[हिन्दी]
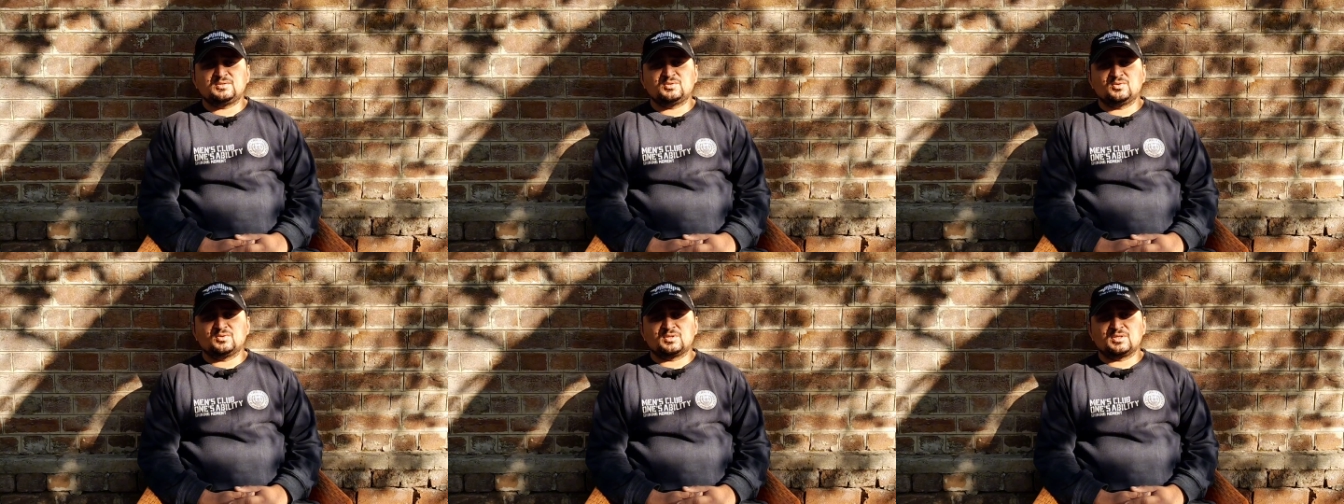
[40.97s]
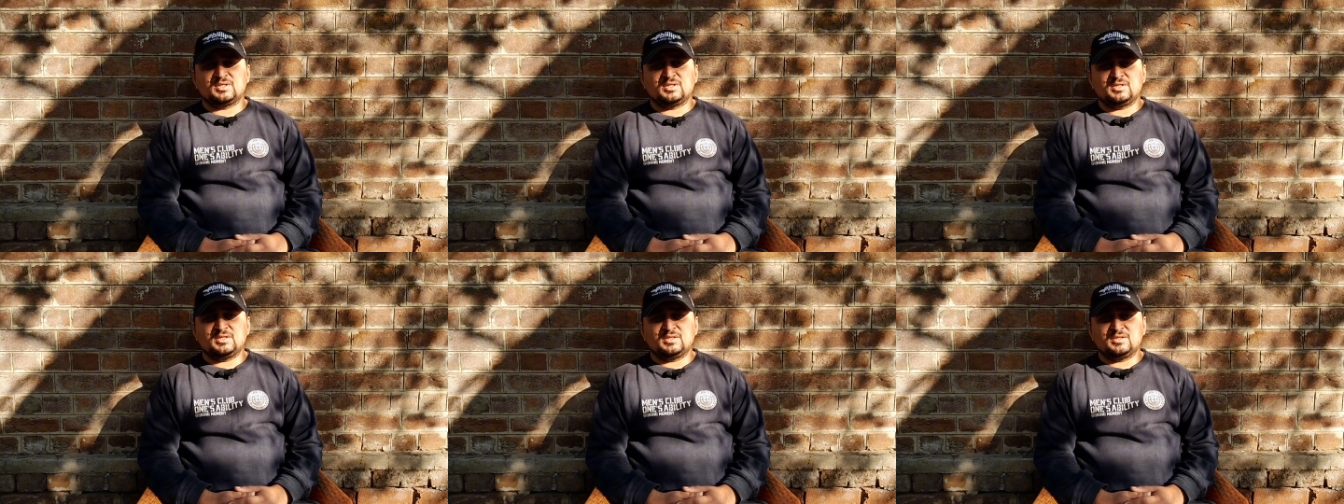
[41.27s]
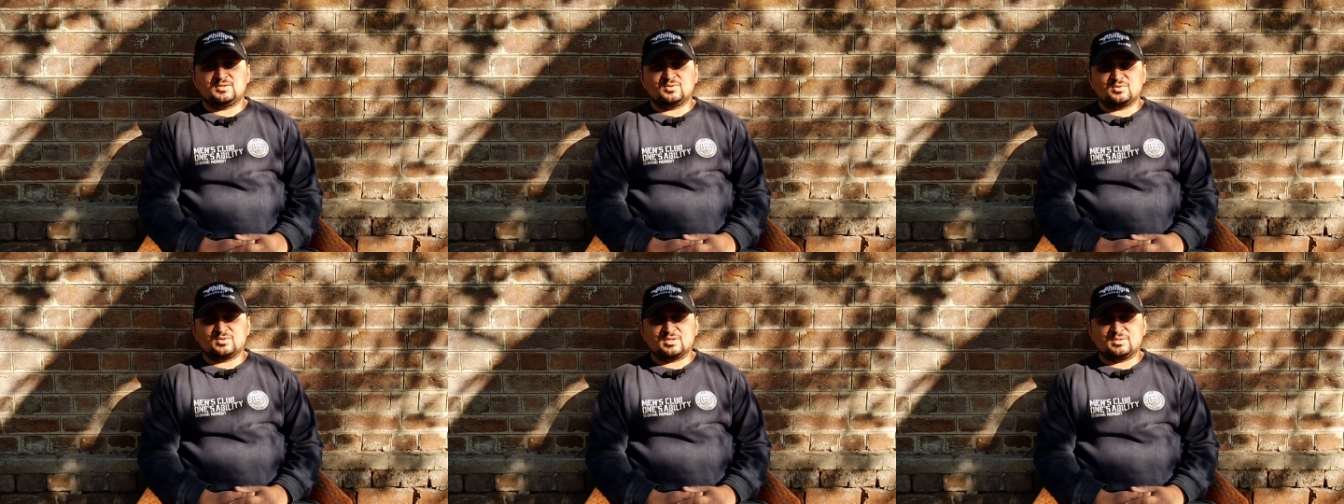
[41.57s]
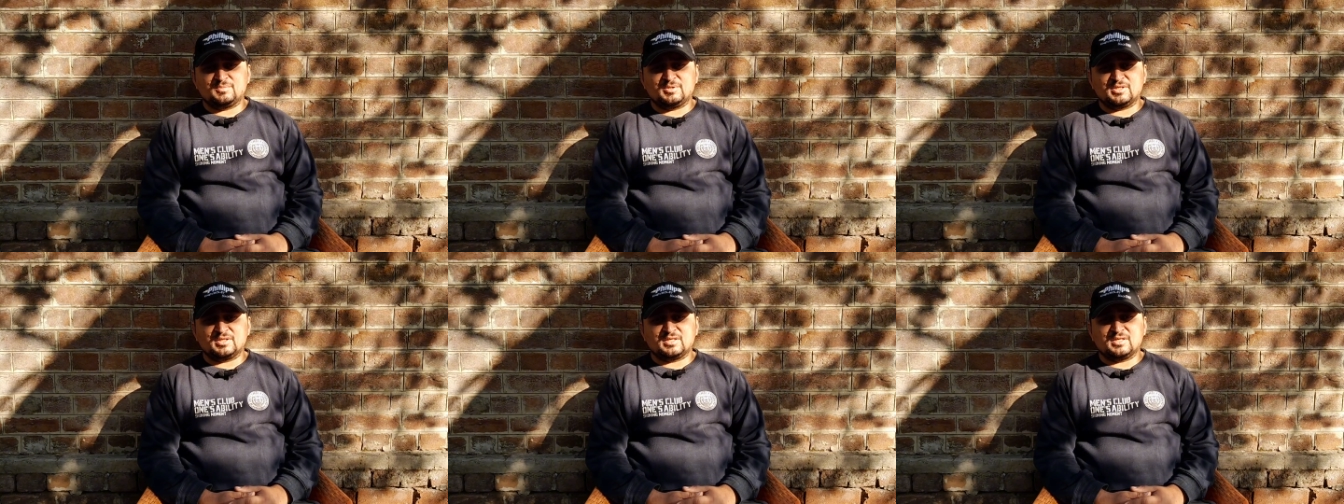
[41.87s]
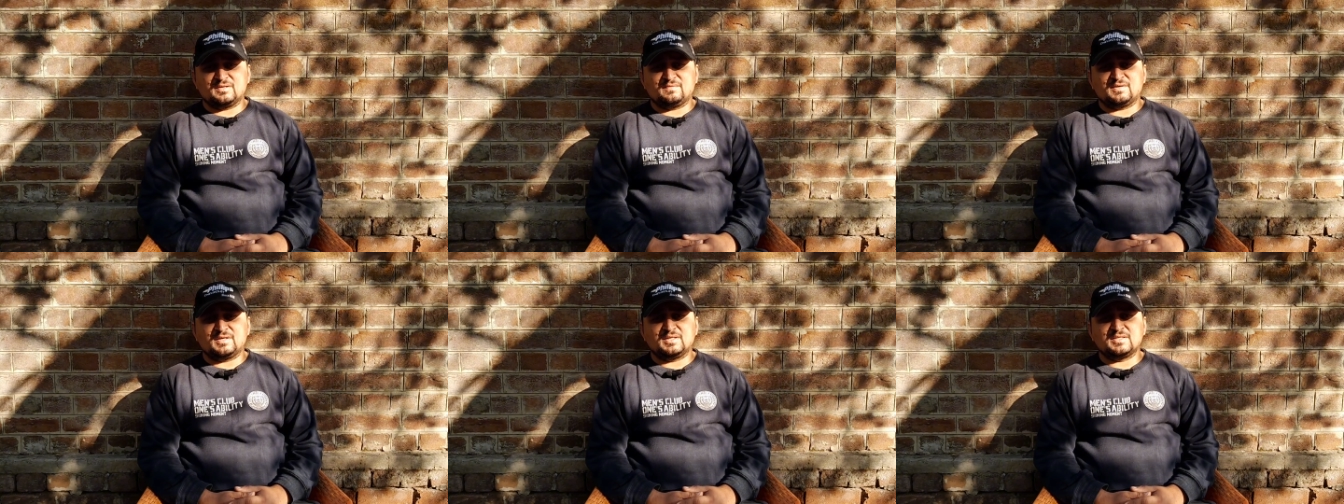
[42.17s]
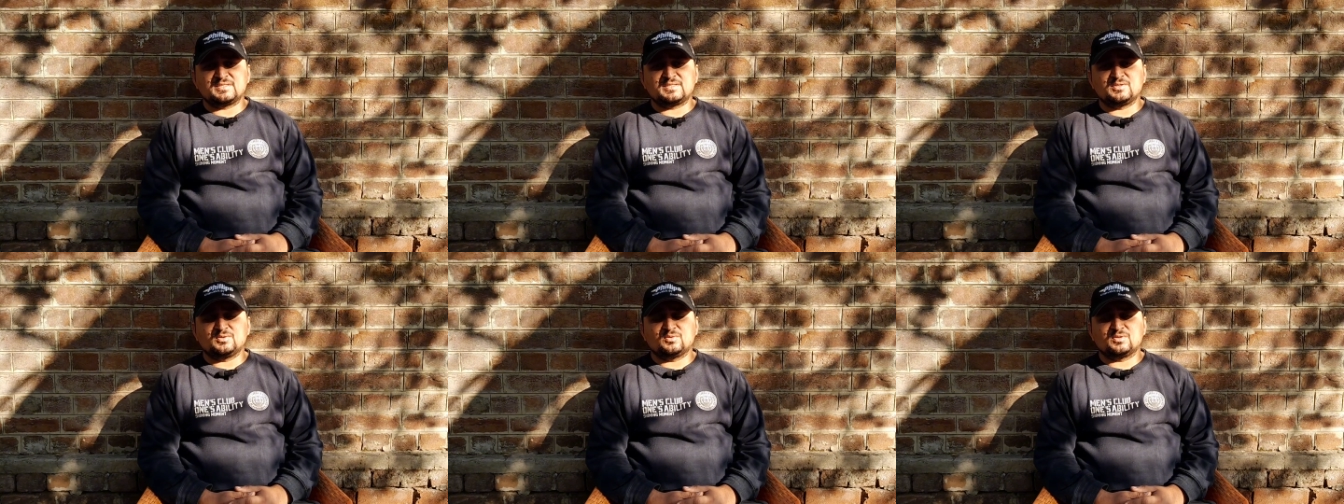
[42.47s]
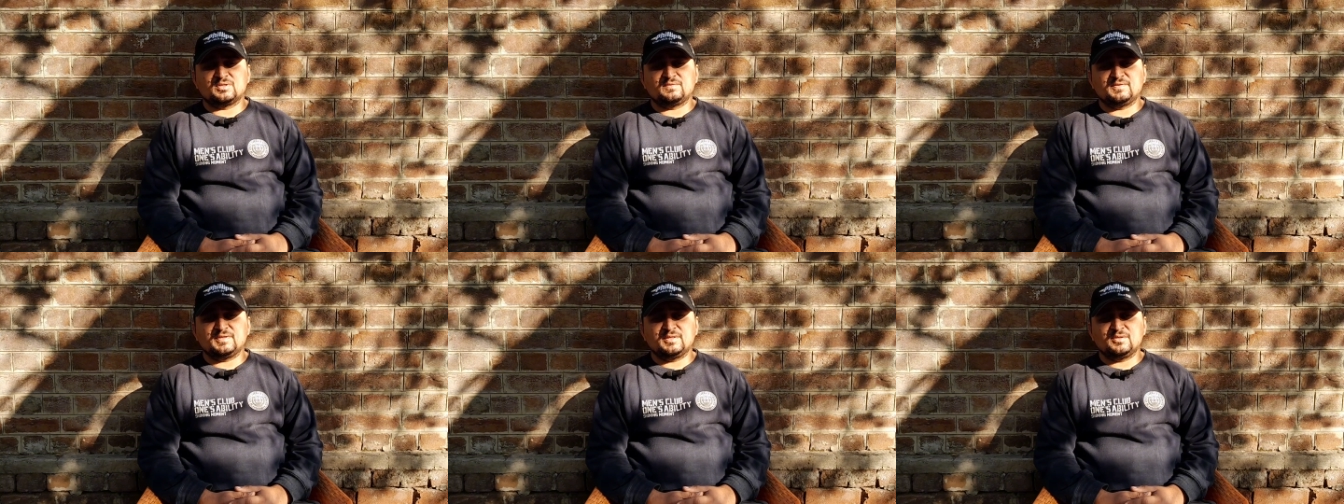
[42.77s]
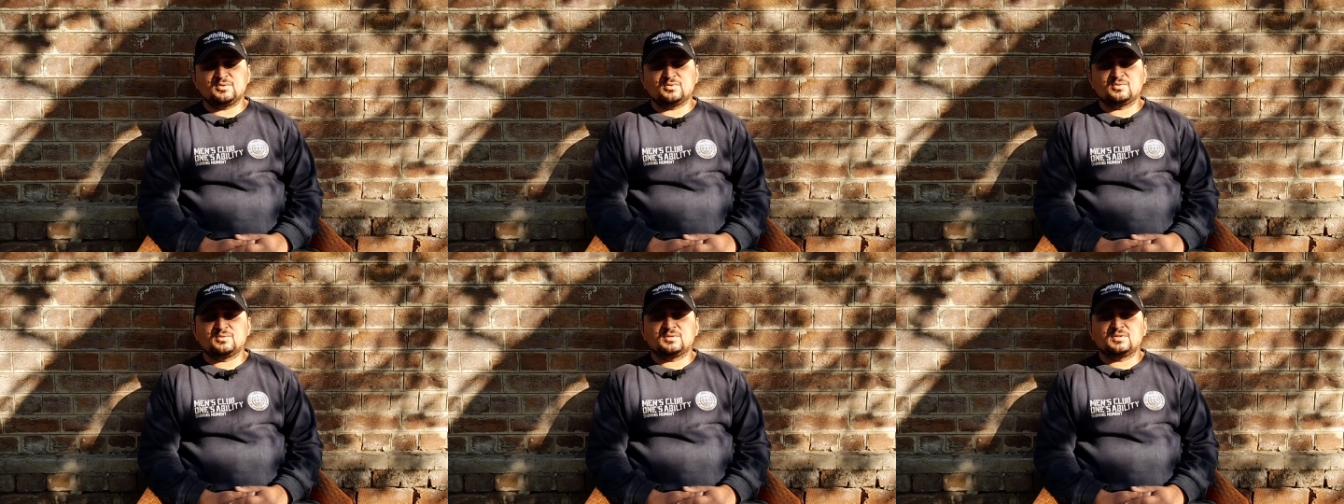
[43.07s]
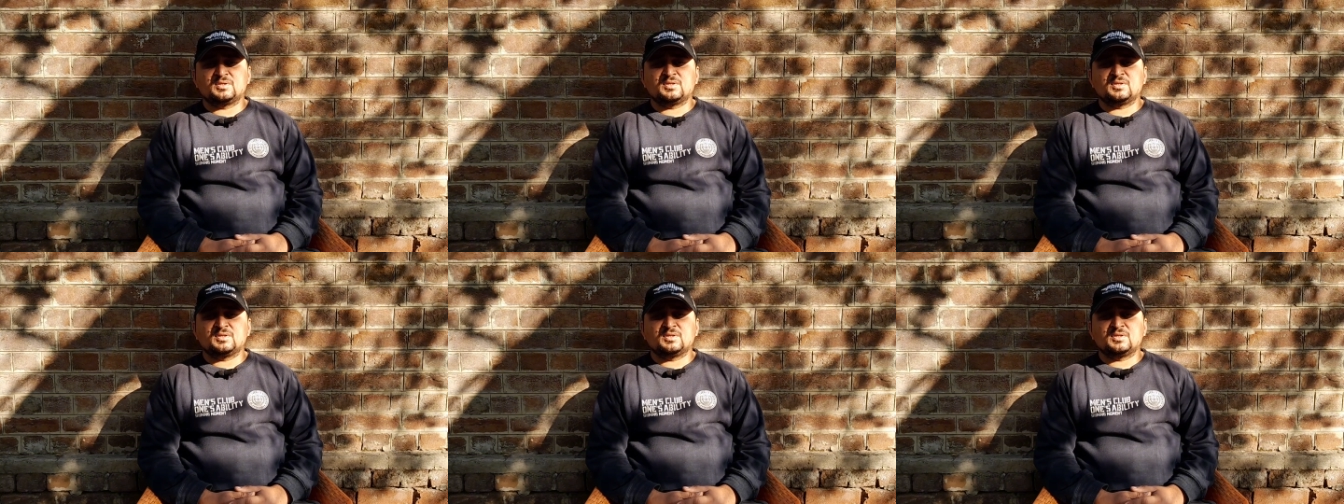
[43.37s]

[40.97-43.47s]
जो कि टूर्नामेंट के हवाले से होगी वीडियो